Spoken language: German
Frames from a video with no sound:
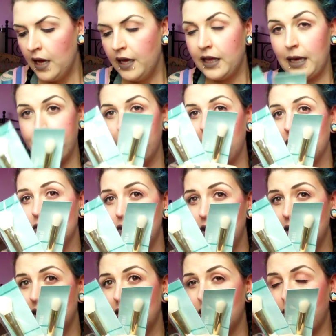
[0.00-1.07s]
Ich habe mir also
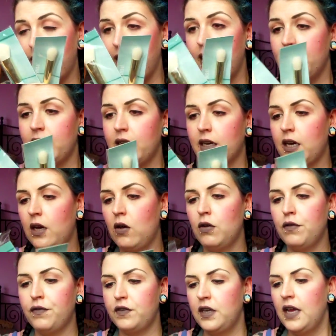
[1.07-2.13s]
diese zwei hier
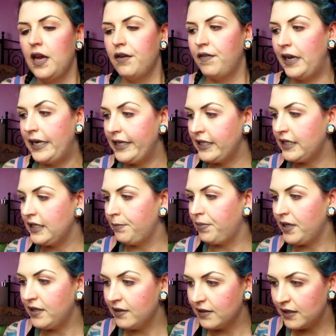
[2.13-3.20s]
gekauft, weil ich die
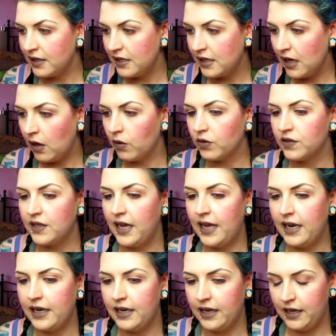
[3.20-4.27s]
Pinsel aus
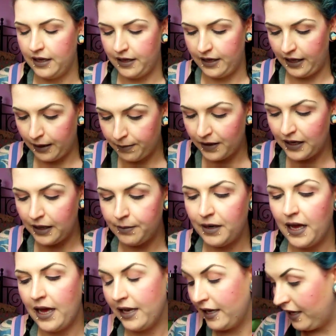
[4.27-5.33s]
L, äh, Ebelin
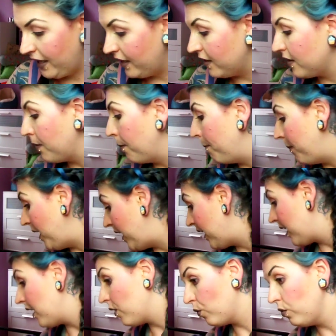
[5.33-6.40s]
LEs
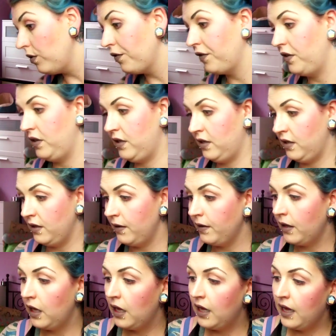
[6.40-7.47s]
mega gut finde.
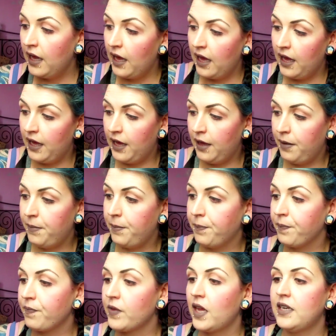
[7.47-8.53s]

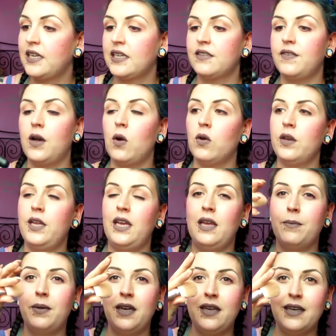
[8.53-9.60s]
Ähm, das war auch eine
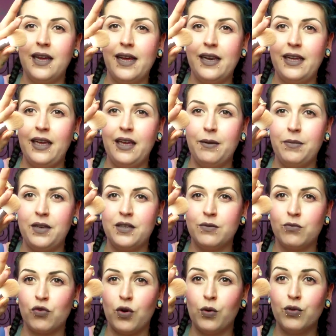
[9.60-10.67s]
Ebelin LE mit
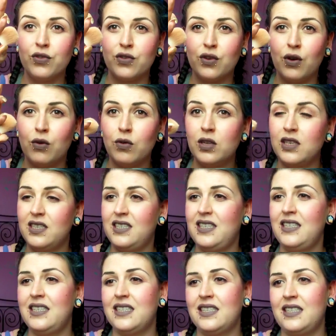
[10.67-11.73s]
diesem Rose Gold.
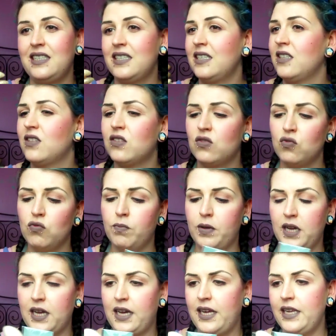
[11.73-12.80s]
Die, die sind
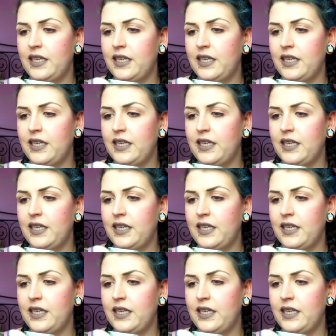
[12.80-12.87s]
super geil.